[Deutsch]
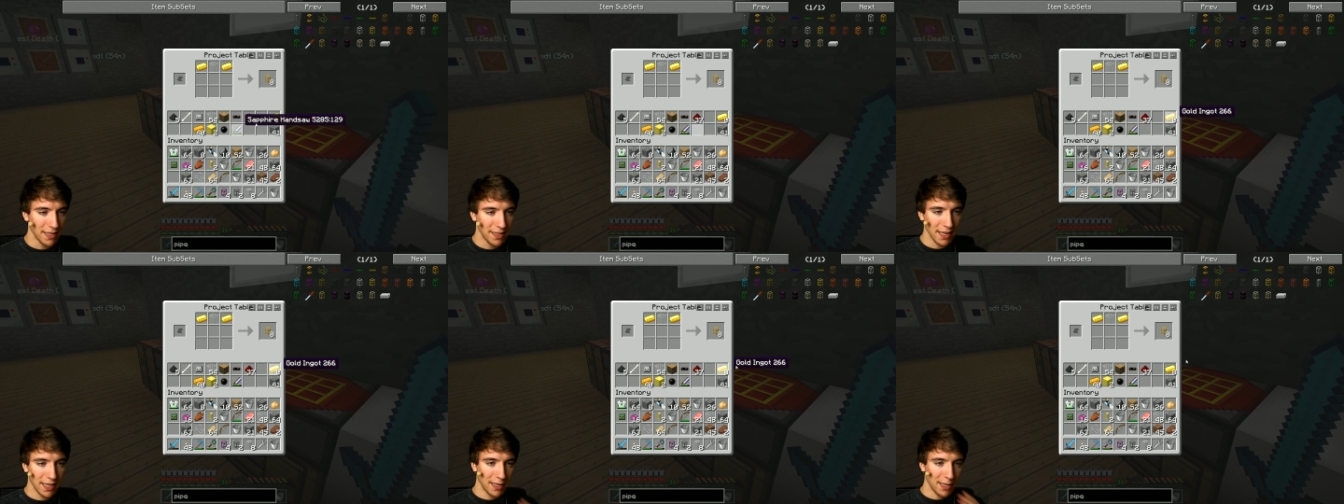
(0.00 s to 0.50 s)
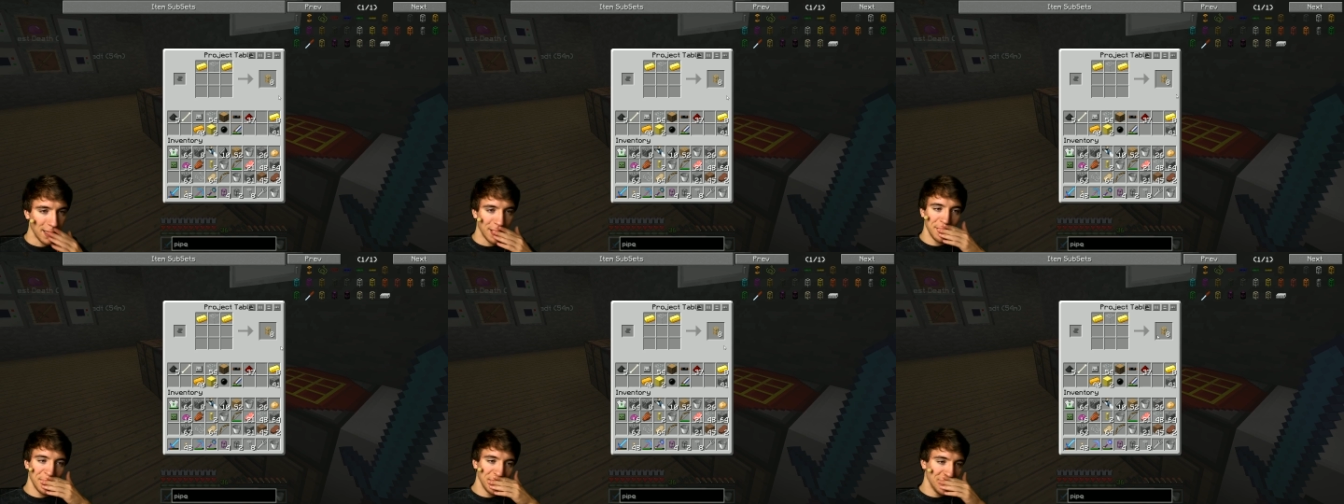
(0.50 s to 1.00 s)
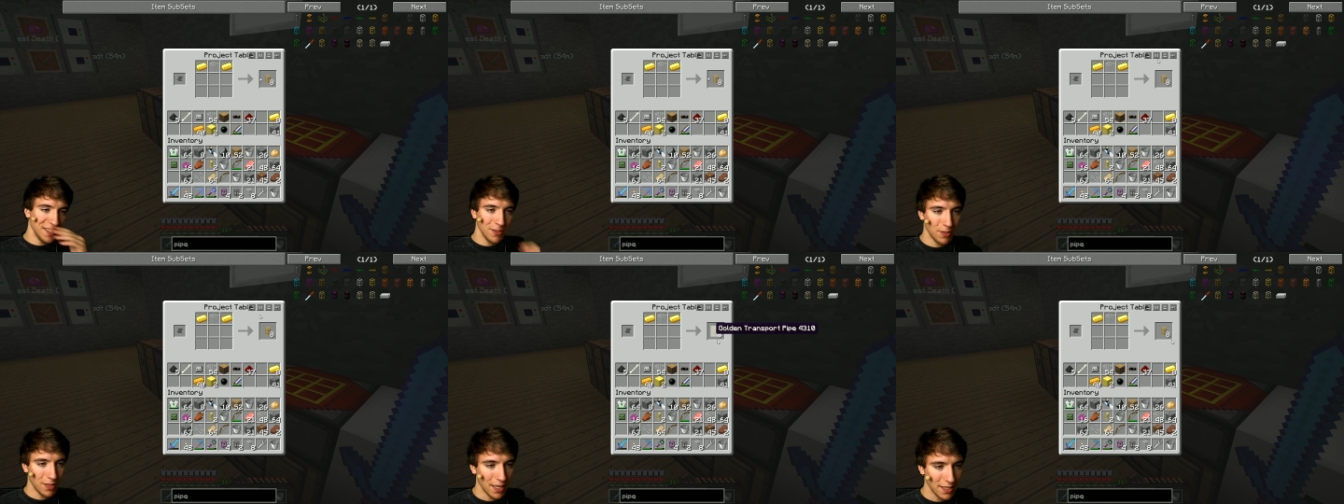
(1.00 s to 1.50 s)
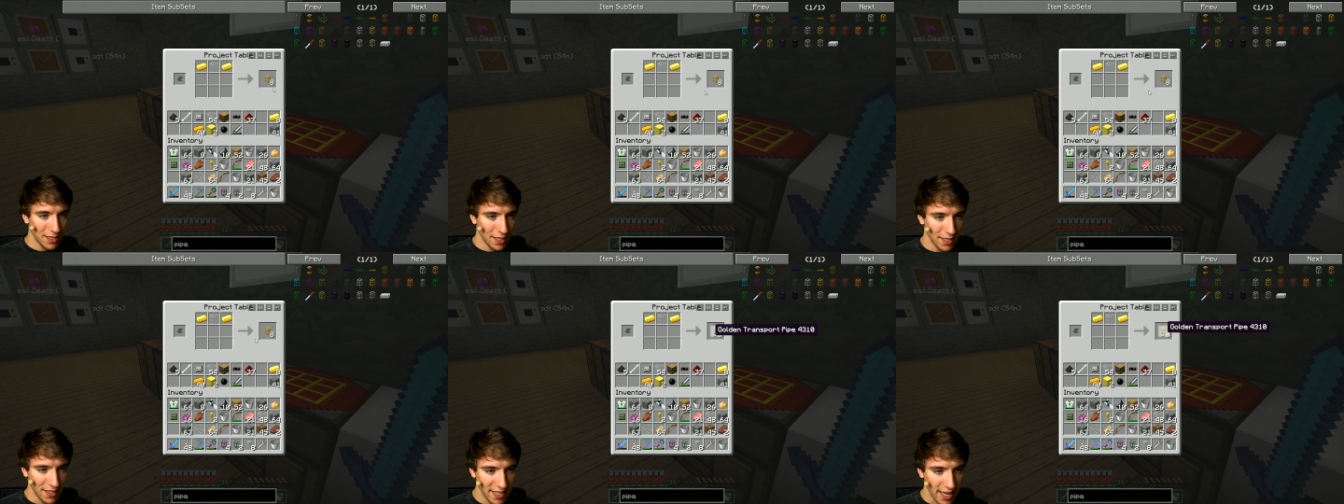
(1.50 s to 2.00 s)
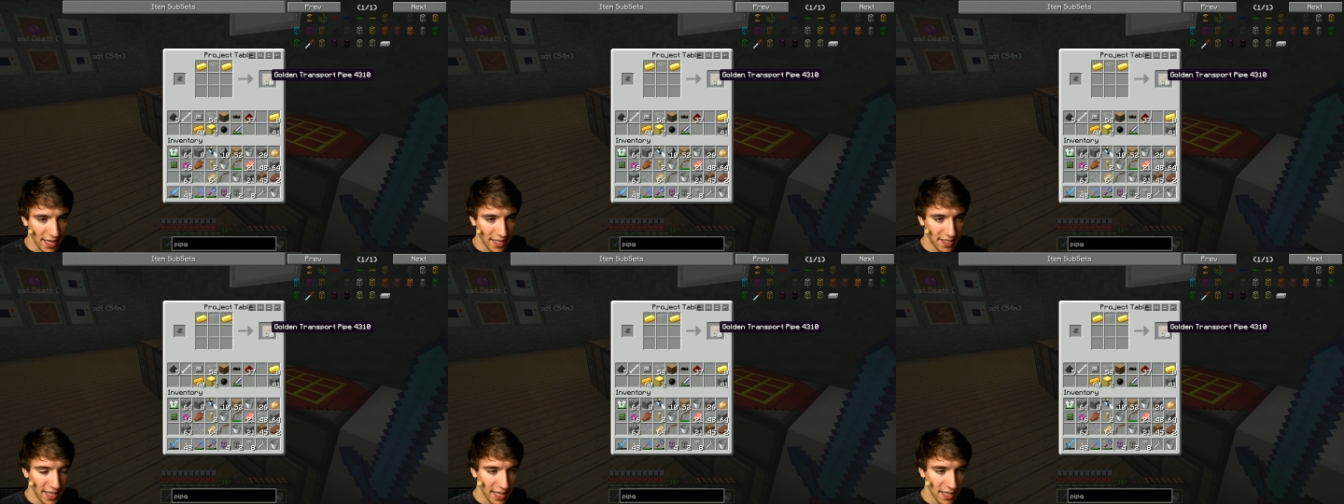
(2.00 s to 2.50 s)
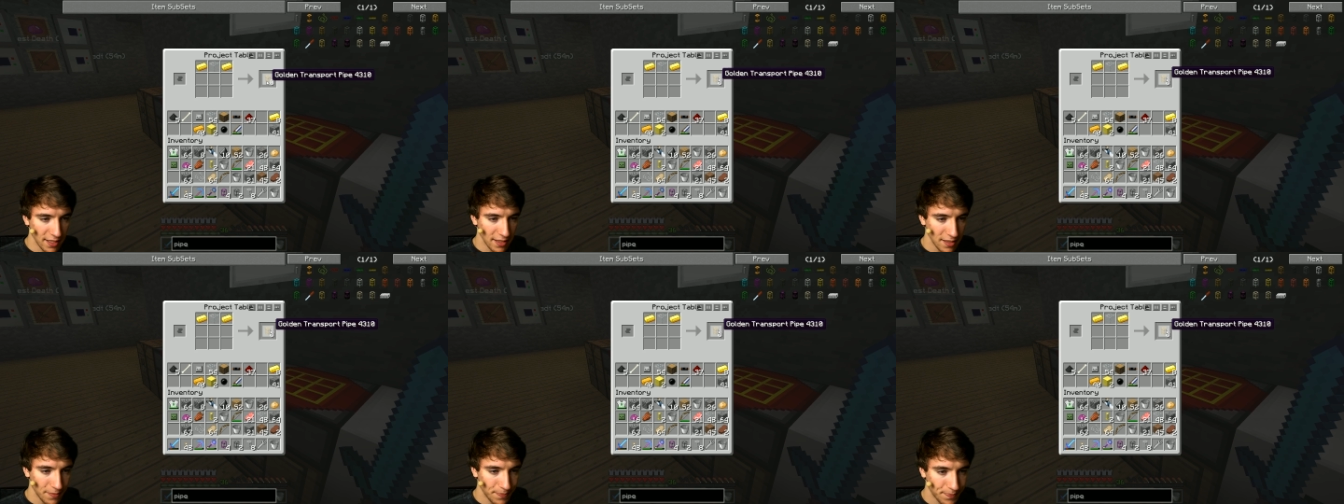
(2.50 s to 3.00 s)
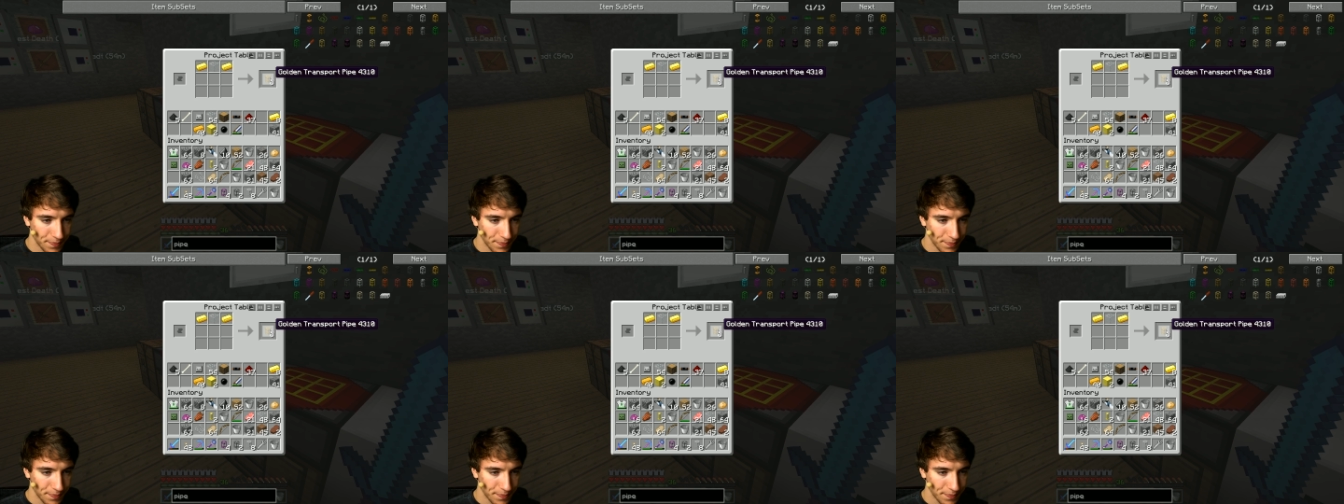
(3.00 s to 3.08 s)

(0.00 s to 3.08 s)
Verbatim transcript: attacken kann, sodass dann Attack Attack ist.